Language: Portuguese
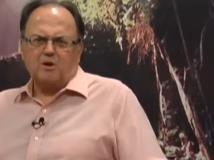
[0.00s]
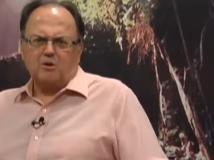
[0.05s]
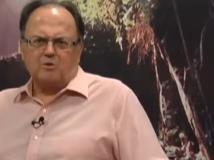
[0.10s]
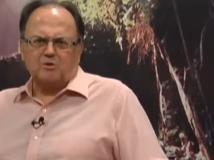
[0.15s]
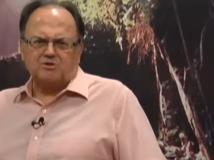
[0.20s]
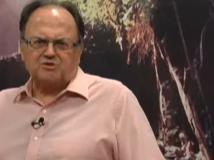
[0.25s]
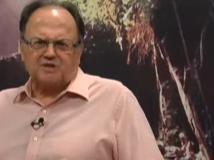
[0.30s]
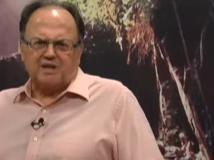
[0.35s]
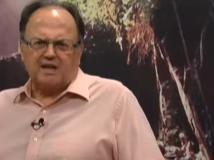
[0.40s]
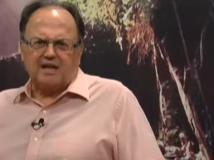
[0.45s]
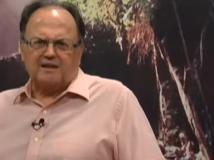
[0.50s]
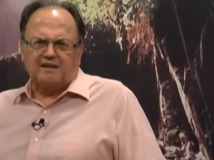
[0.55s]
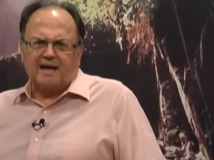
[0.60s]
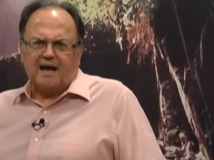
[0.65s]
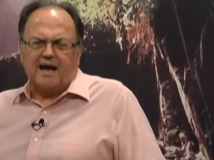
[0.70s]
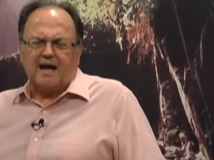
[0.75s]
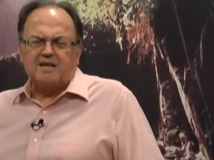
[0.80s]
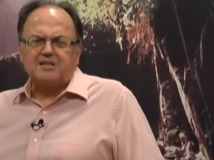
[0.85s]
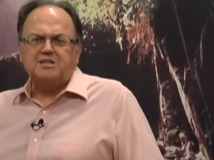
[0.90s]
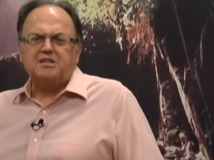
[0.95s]
com
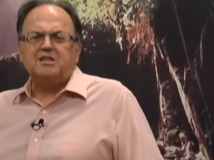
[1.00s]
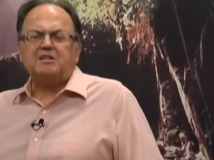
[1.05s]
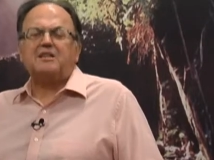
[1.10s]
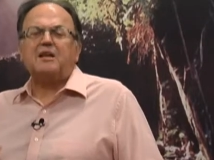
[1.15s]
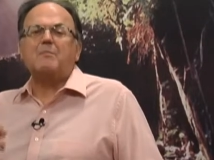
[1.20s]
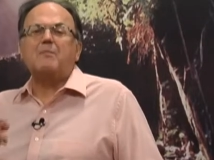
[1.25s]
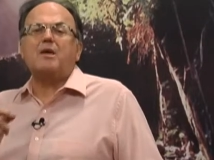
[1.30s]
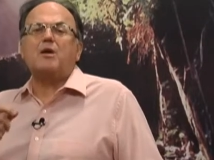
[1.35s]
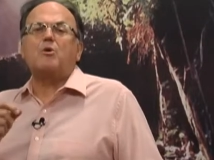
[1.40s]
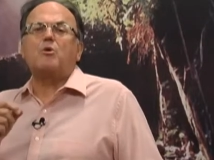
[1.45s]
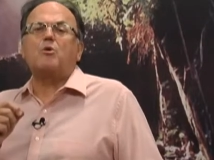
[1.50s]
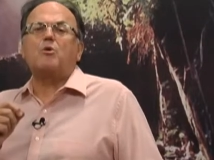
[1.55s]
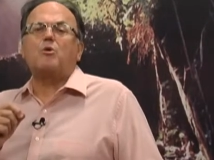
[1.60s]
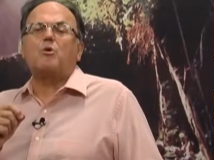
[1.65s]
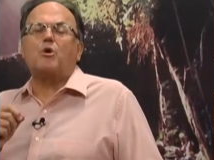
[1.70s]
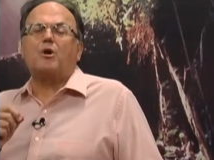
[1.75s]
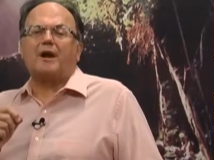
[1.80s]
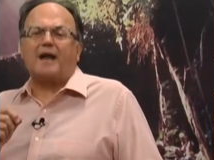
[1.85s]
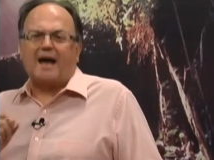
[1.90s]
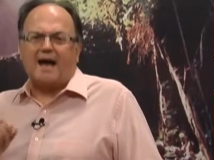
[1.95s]
seriedade e também com
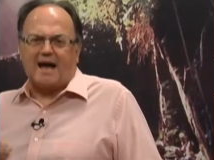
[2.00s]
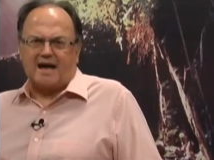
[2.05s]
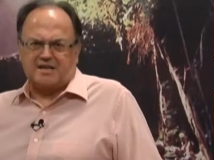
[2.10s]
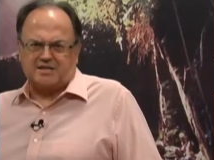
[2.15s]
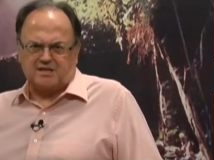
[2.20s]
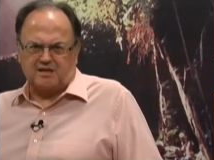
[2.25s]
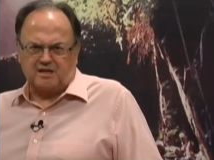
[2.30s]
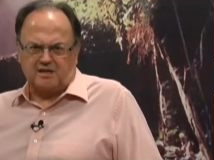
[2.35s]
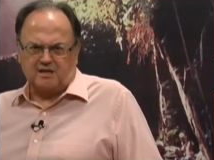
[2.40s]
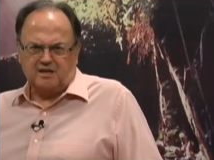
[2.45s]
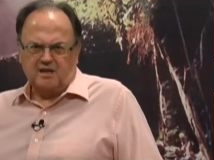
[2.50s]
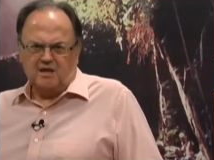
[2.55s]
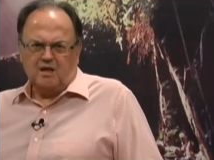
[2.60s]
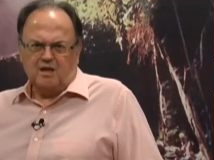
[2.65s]
coragem.